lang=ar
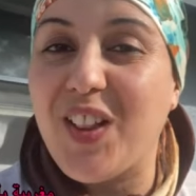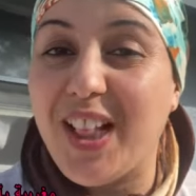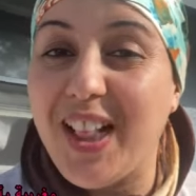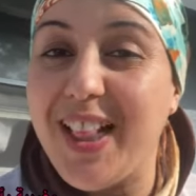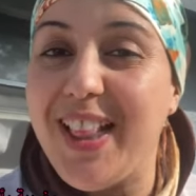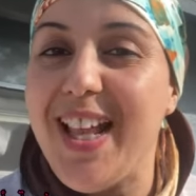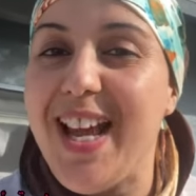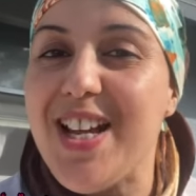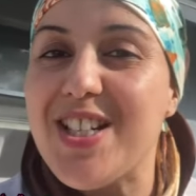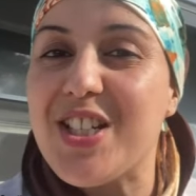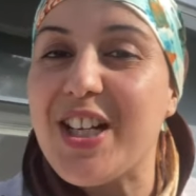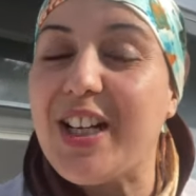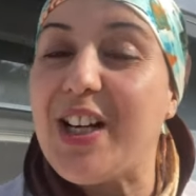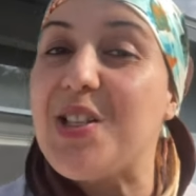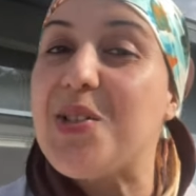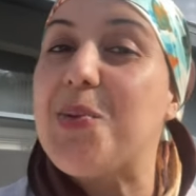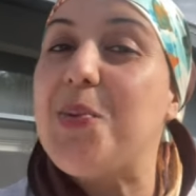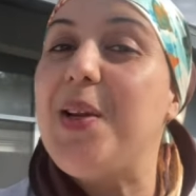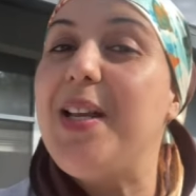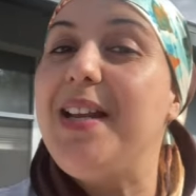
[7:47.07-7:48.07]
الثلاجه
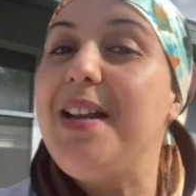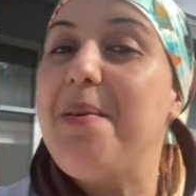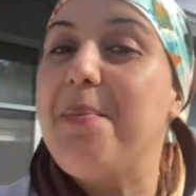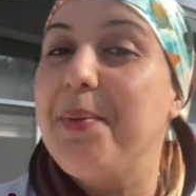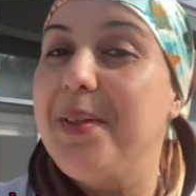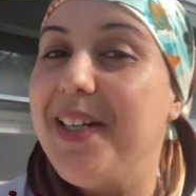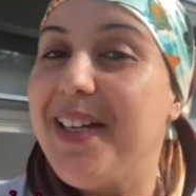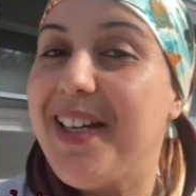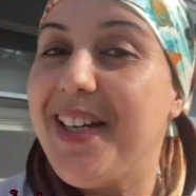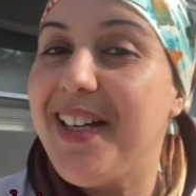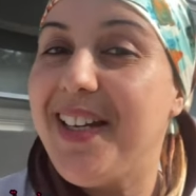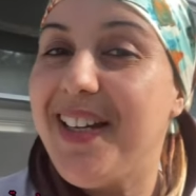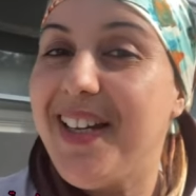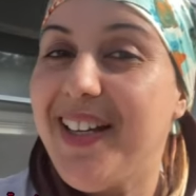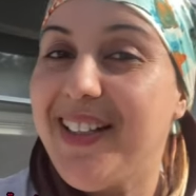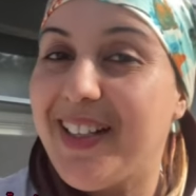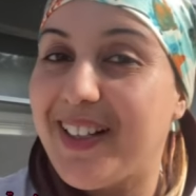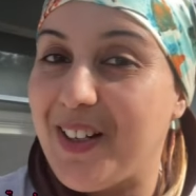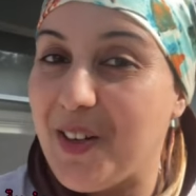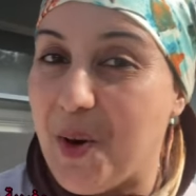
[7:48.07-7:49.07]
كتولي
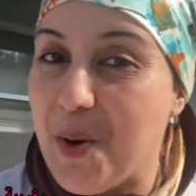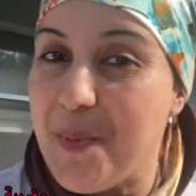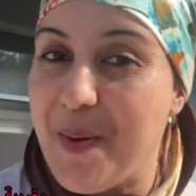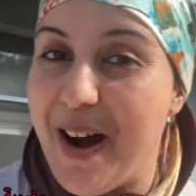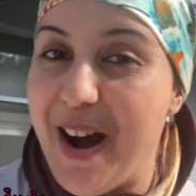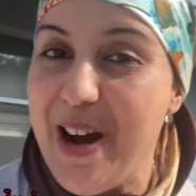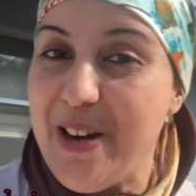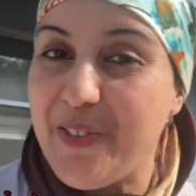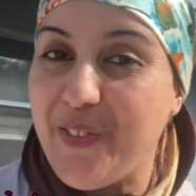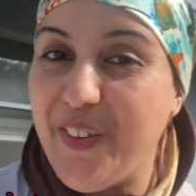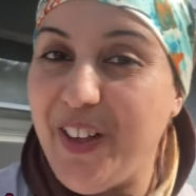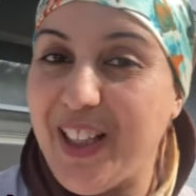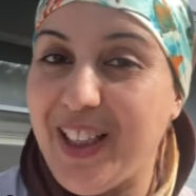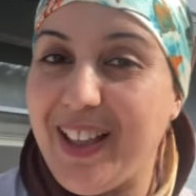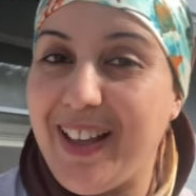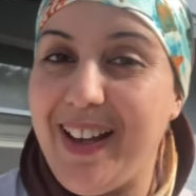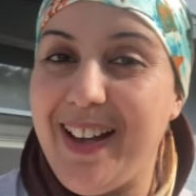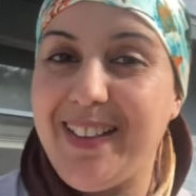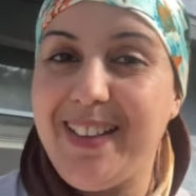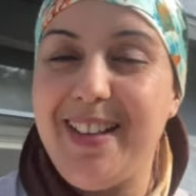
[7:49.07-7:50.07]
بنينه راكم عارفين هاد
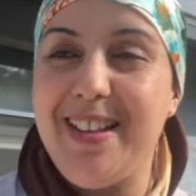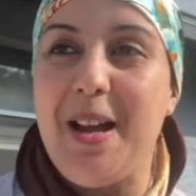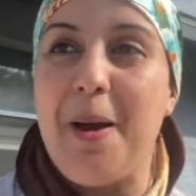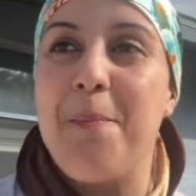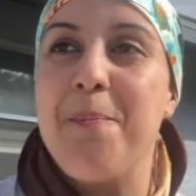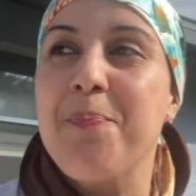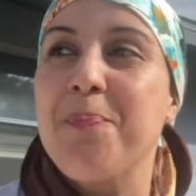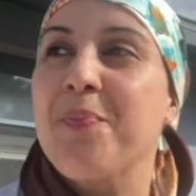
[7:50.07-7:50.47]
القضيه